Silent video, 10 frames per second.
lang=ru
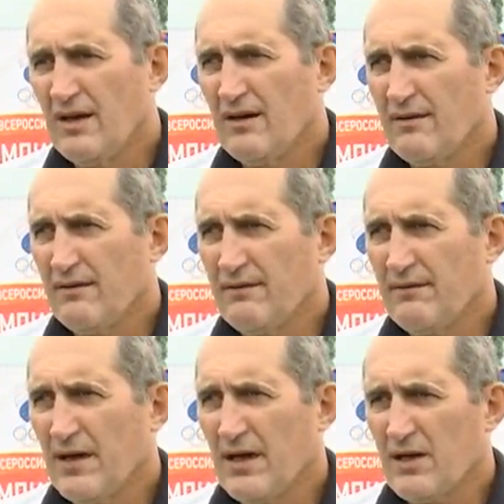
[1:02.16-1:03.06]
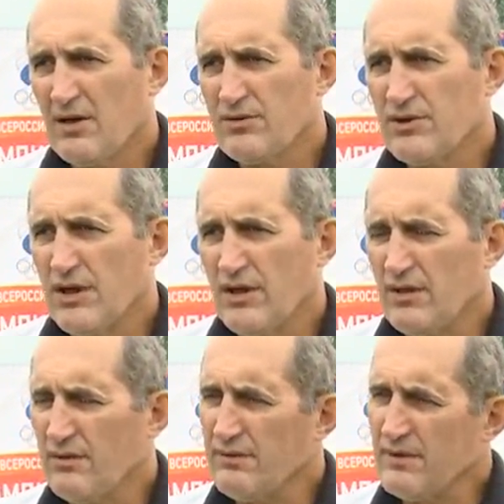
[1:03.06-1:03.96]
э,
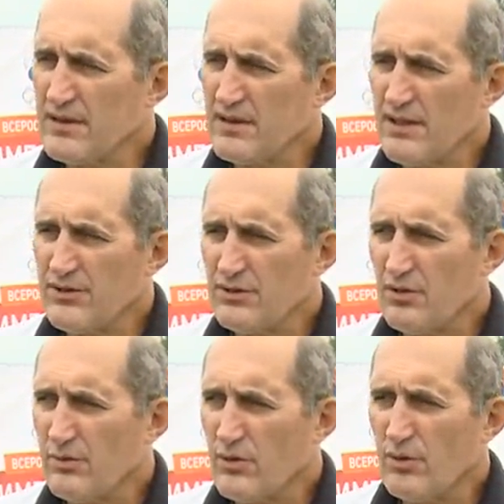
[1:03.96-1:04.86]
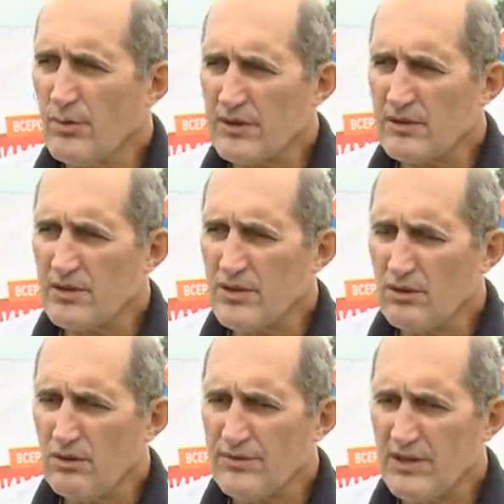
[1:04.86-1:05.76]
включение в сдачу норм комплекса
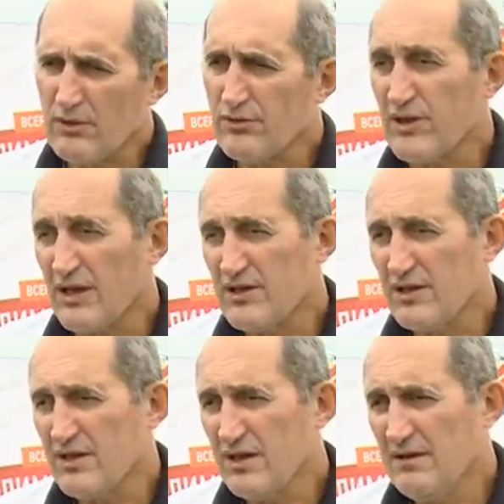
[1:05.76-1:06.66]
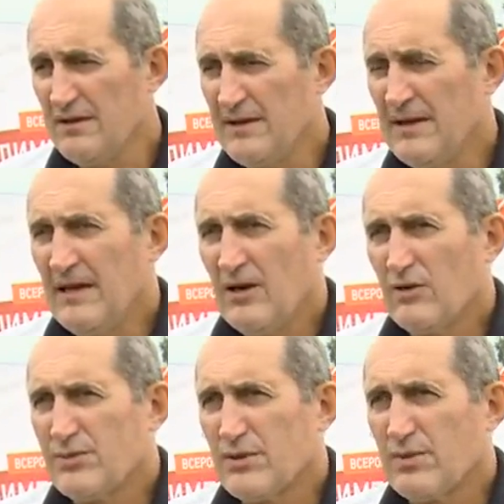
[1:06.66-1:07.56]
ГТО всех учащихся
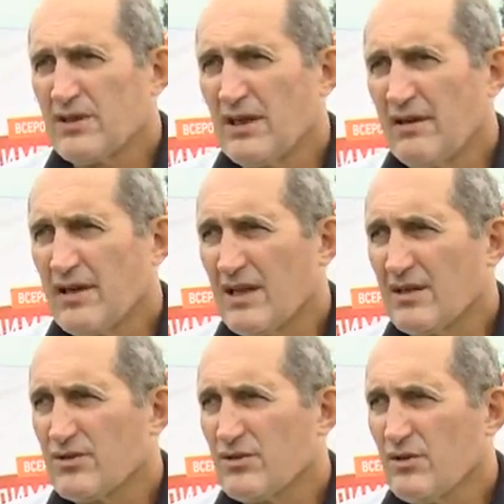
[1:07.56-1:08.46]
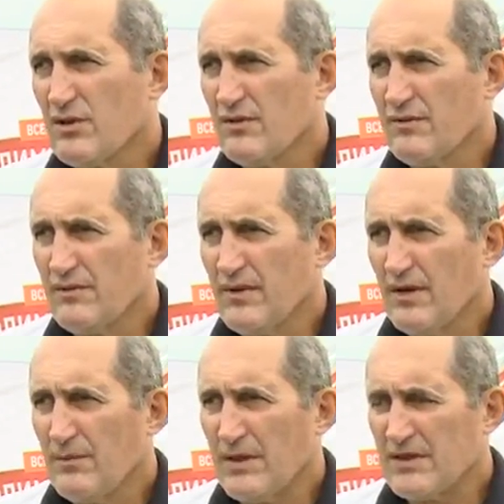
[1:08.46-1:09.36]
общеобразовательных школ.
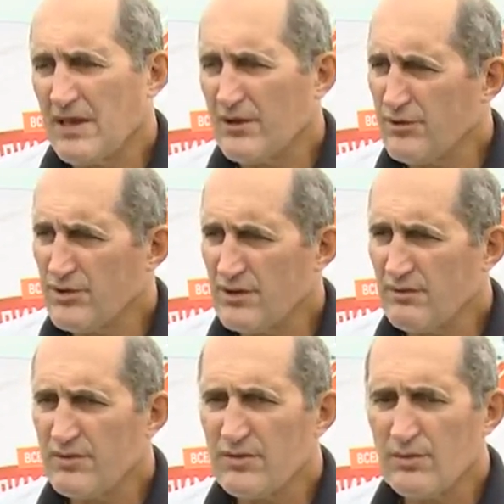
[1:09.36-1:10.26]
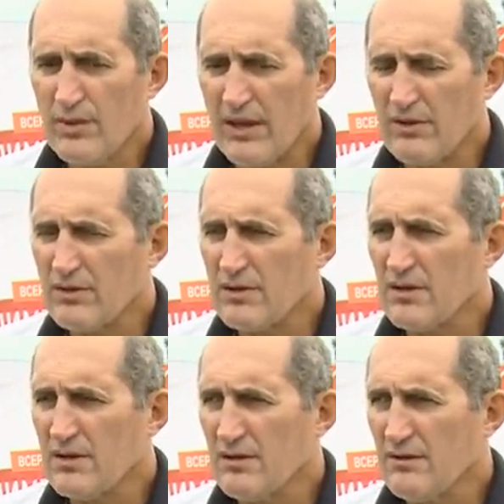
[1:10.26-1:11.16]
В последующем вступают
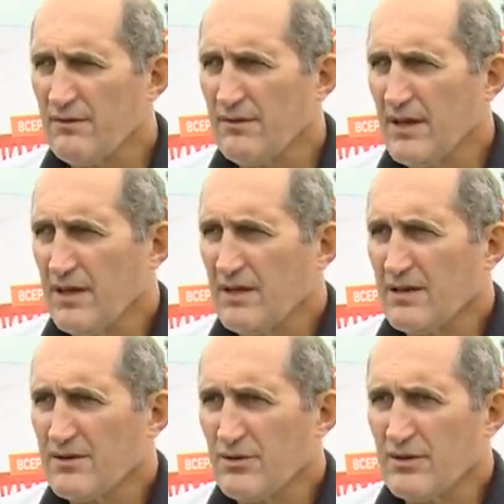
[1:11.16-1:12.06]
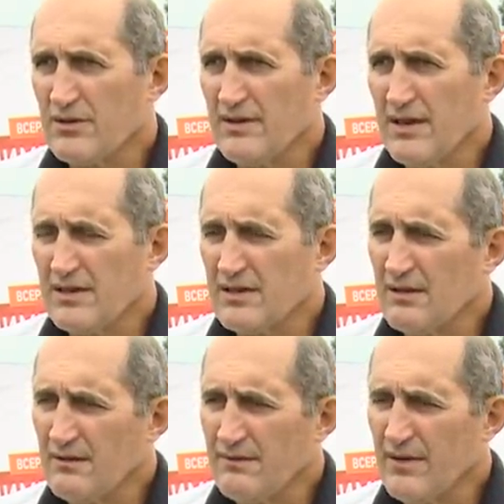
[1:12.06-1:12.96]
э, в, что
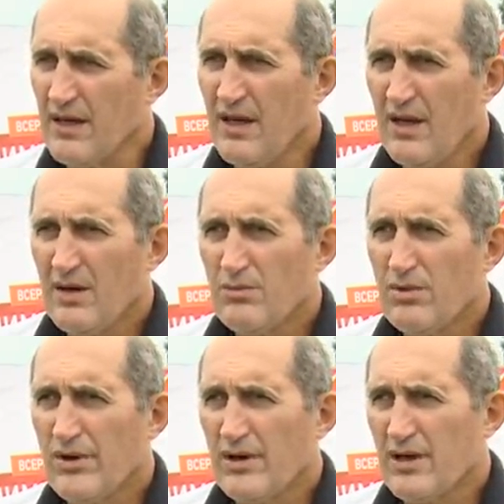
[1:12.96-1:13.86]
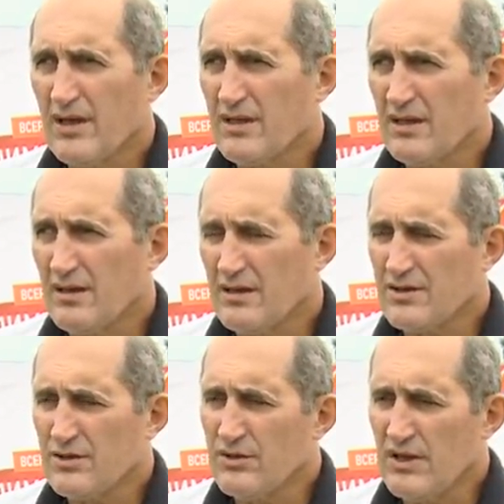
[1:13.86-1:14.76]
называется, в бой это
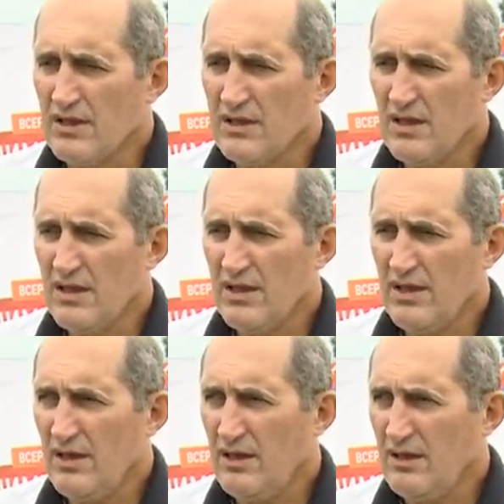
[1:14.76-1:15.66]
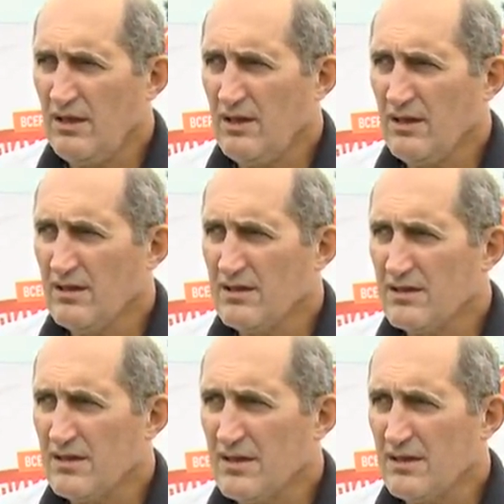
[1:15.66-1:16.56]
студенты. И
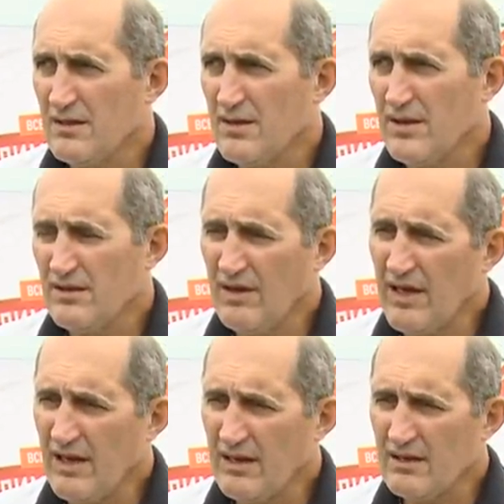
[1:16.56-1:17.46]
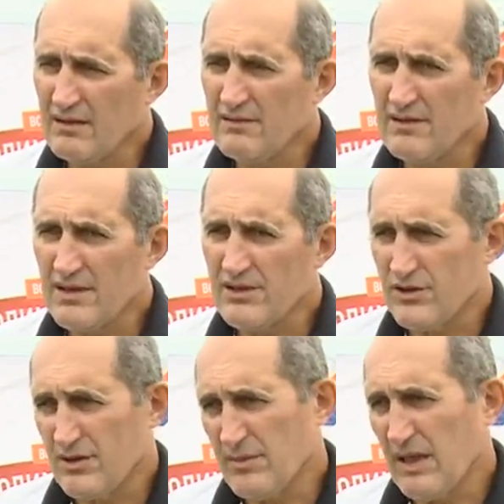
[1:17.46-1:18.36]
с э, января
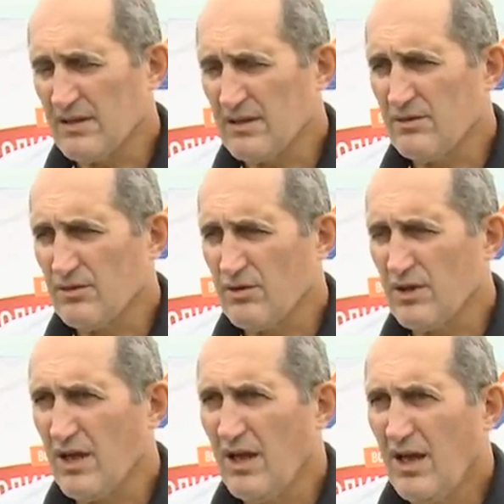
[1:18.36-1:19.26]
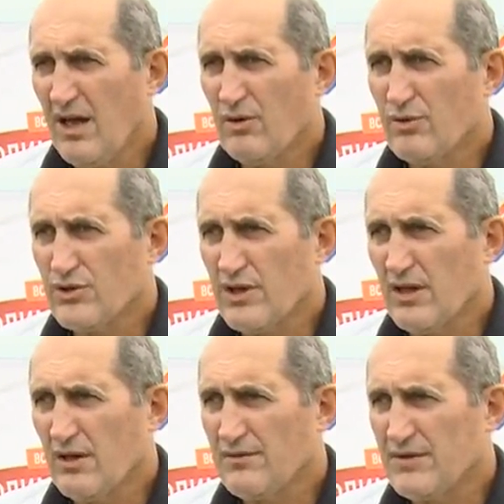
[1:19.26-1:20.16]
2017 года
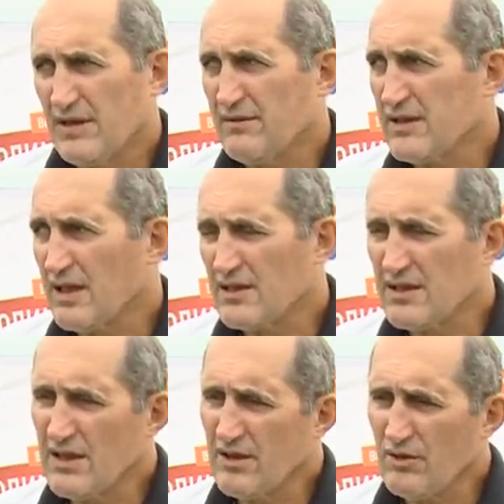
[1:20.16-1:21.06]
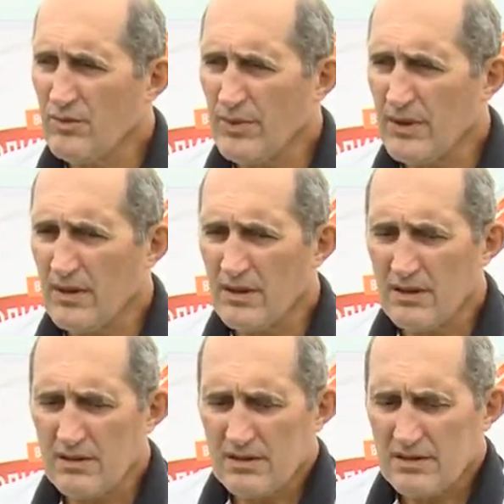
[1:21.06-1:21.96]
уже все возрастные группы
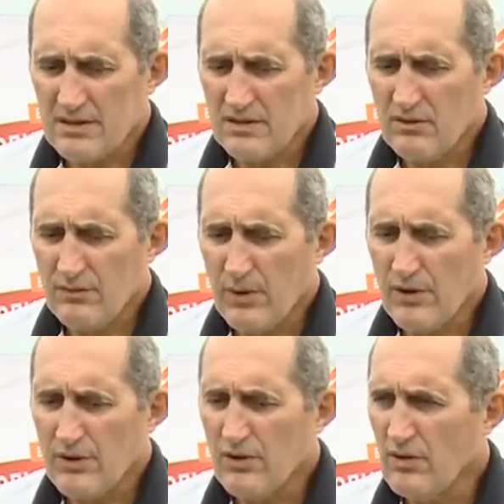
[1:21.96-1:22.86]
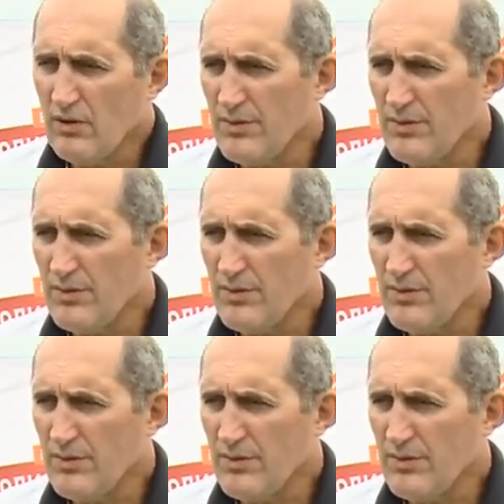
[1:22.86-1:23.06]
э, вплоть до